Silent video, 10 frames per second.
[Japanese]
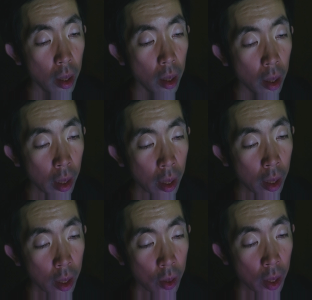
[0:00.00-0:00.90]
当たって
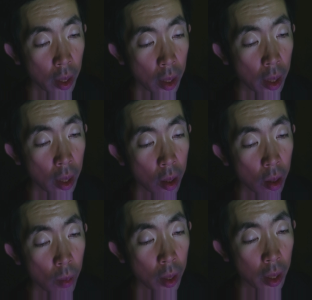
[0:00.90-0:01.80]
るじゃないかと
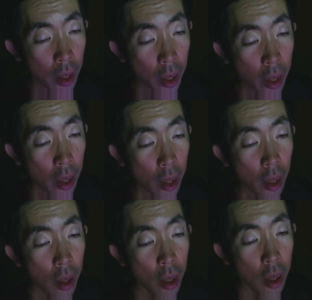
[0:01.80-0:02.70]
思ってね。
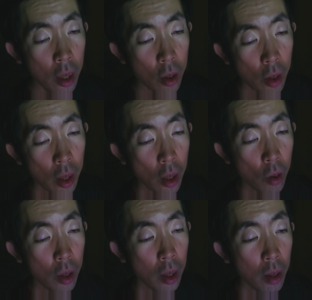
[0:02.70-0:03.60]
それで今
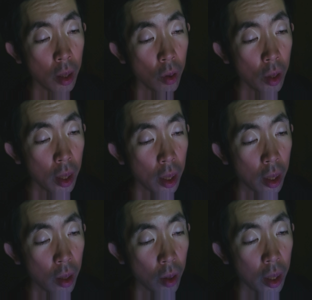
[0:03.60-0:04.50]
夜はオーナーさんに
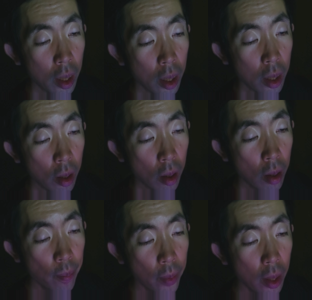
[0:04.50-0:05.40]
お会いしたんですよ。
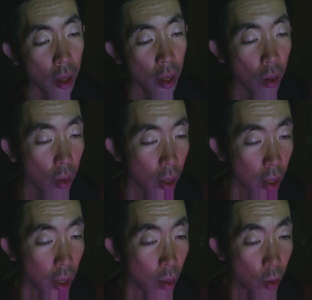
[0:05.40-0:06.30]
この方
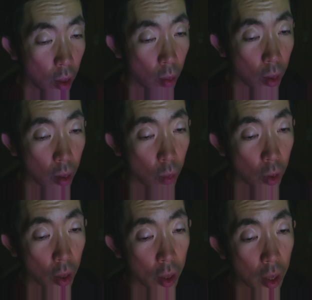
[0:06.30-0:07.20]
はもともと
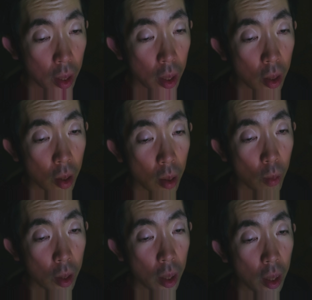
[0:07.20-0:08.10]
モデルさんでとても
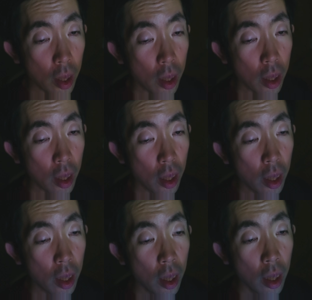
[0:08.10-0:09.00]
綺麗な方で
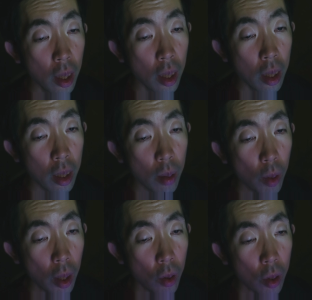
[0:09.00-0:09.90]
ね。でも
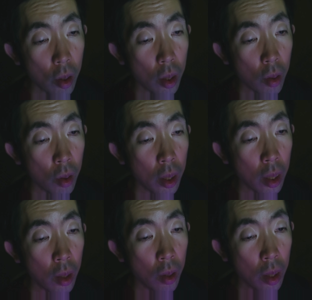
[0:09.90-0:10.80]
歯を少し折っちゃって
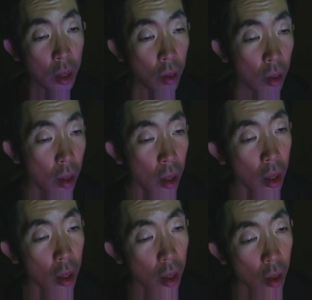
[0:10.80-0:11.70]
るんですよ。
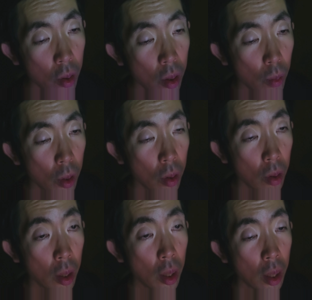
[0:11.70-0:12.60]
で口元を
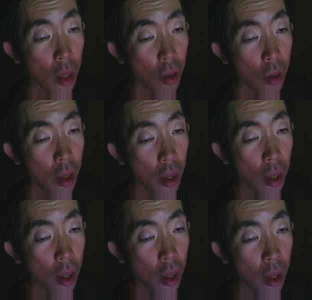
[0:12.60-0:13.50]
手で隠しなが
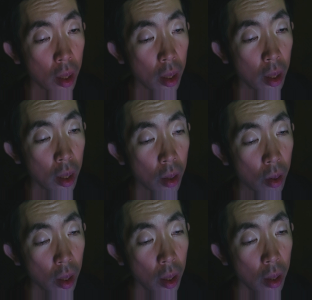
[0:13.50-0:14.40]
ら話すんですけどね